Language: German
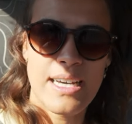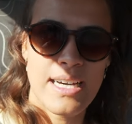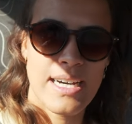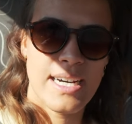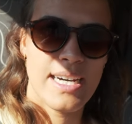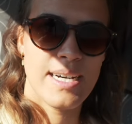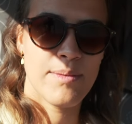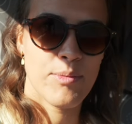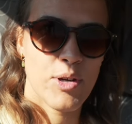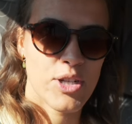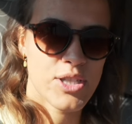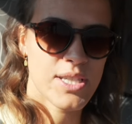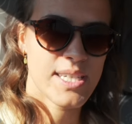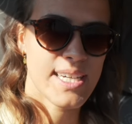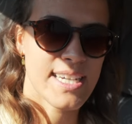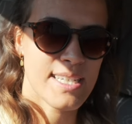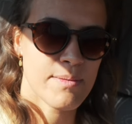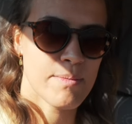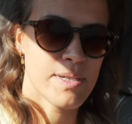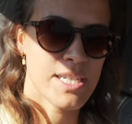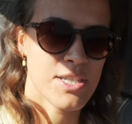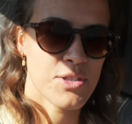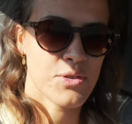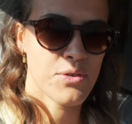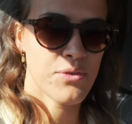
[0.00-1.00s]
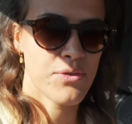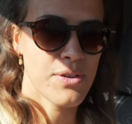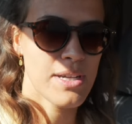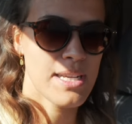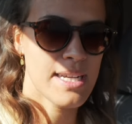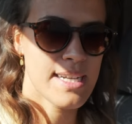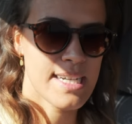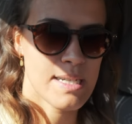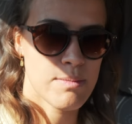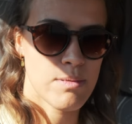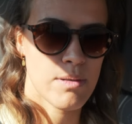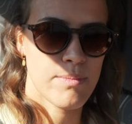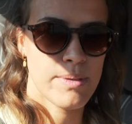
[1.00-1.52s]
Ähm, hört sich erstmal nicht so viel
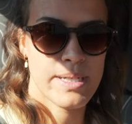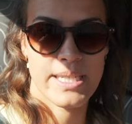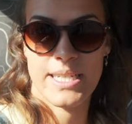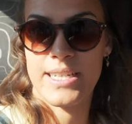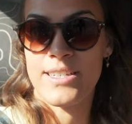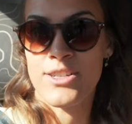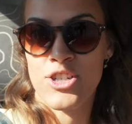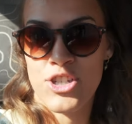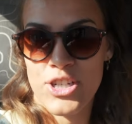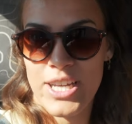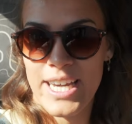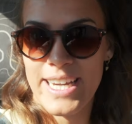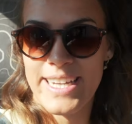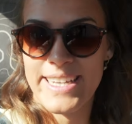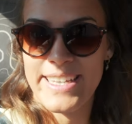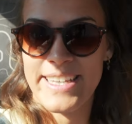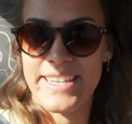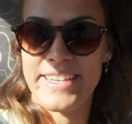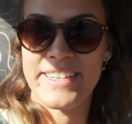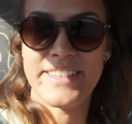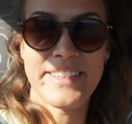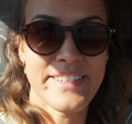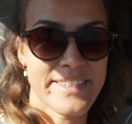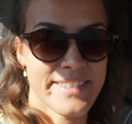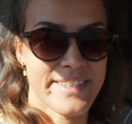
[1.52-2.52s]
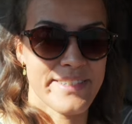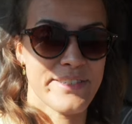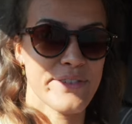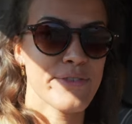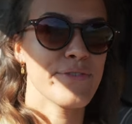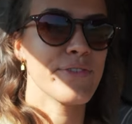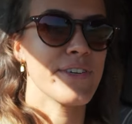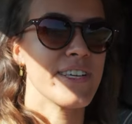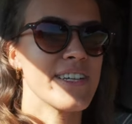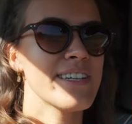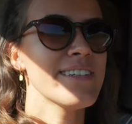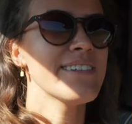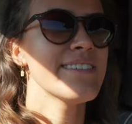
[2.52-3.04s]
an, aber bei den Strecken hier ist das
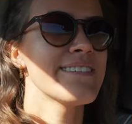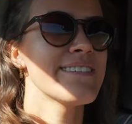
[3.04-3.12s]
viel.